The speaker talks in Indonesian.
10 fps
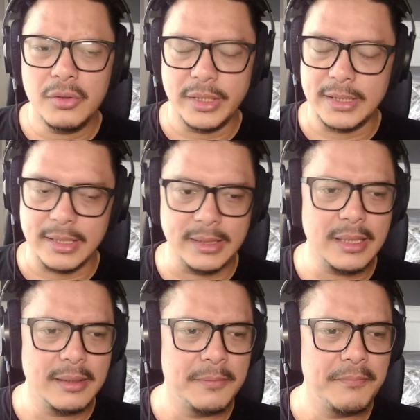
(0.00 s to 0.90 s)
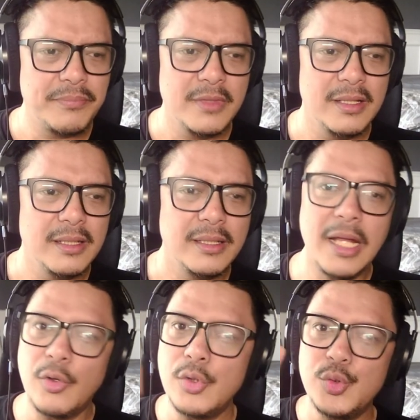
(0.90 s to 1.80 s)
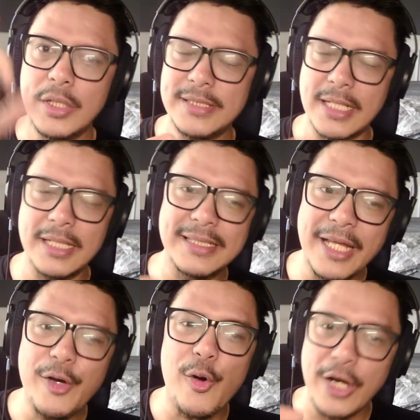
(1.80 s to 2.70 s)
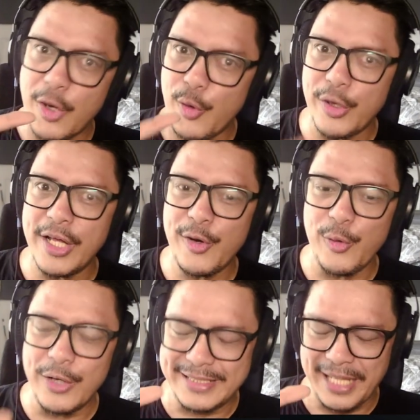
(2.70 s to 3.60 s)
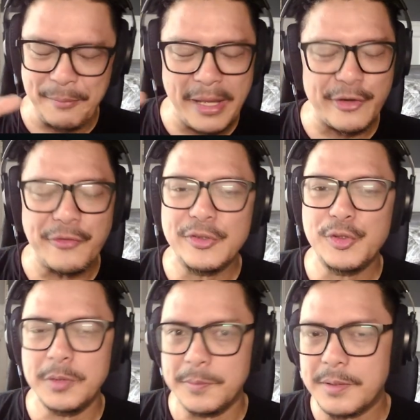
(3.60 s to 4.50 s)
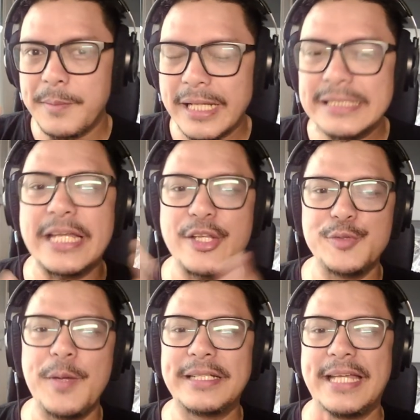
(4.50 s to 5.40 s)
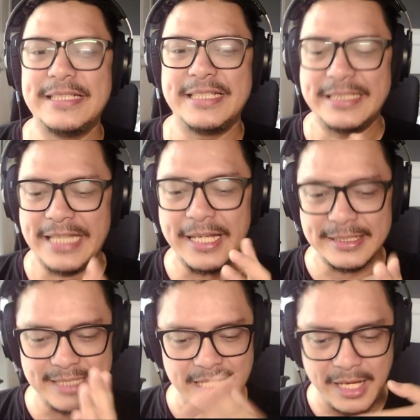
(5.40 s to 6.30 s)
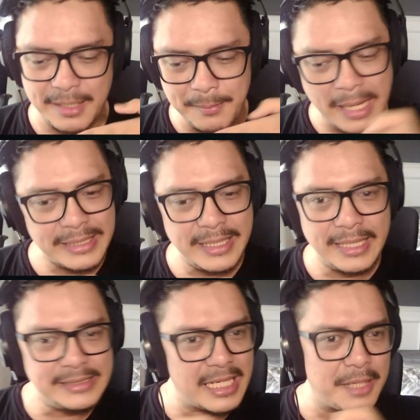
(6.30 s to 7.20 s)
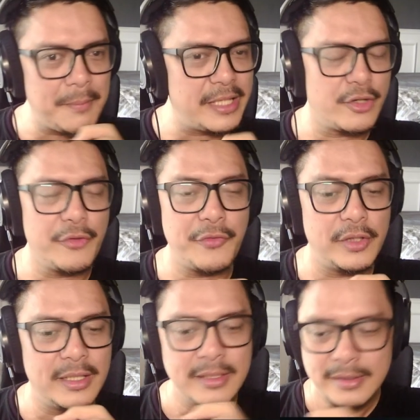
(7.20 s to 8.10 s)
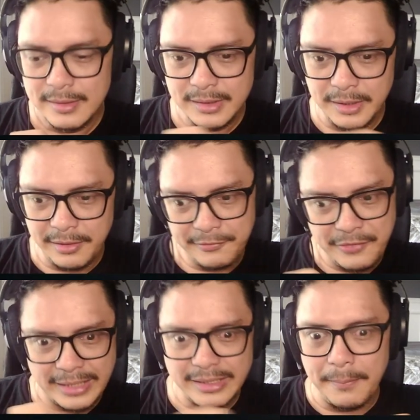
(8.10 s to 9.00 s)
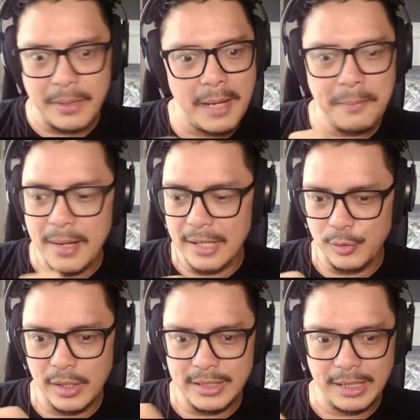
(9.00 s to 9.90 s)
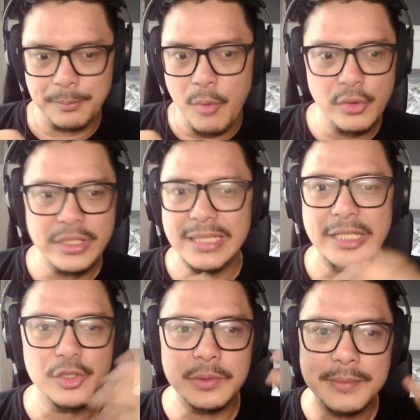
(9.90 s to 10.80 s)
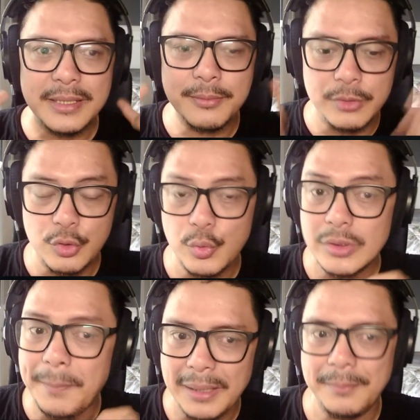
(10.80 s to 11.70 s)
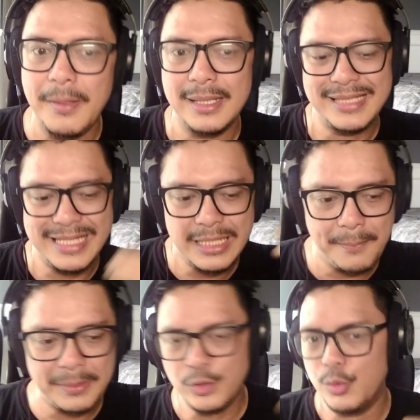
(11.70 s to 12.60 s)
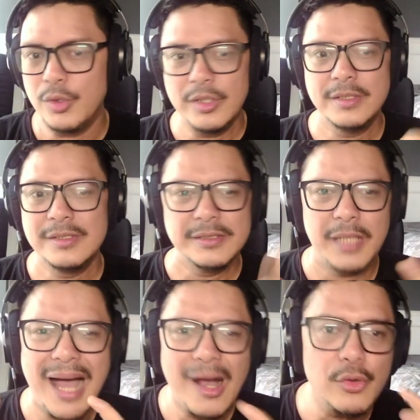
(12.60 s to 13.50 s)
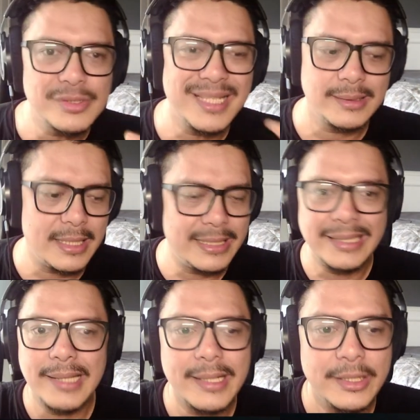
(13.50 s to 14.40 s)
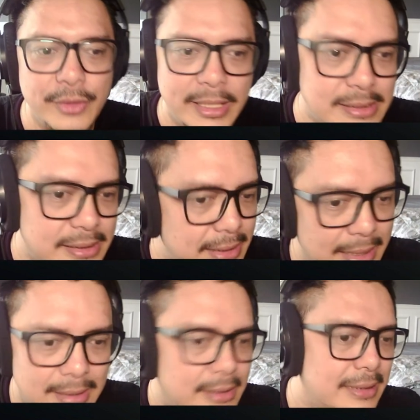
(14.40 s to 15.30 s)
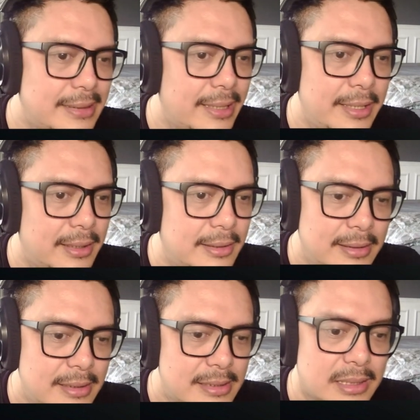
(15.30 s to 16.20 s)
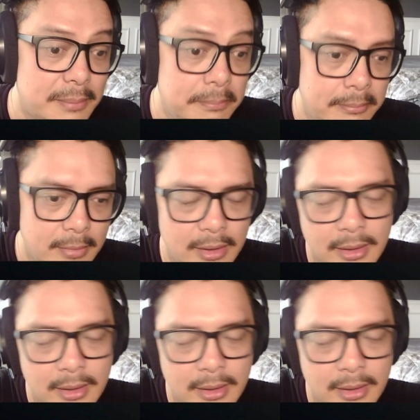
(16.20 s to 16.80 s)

aduh gitar gitar dan gue suka cara ngetik orang Korea kalau ngetik mikrofon tuh benar-benar mereka serius banget guys ngetik secara miking jarak mikrofon di fret keberapa atau nggak dekat body itu benar-benar menurut gue tepat banget jadi dapat tuh akustik dari gitar itu guys gila ngetiknya serem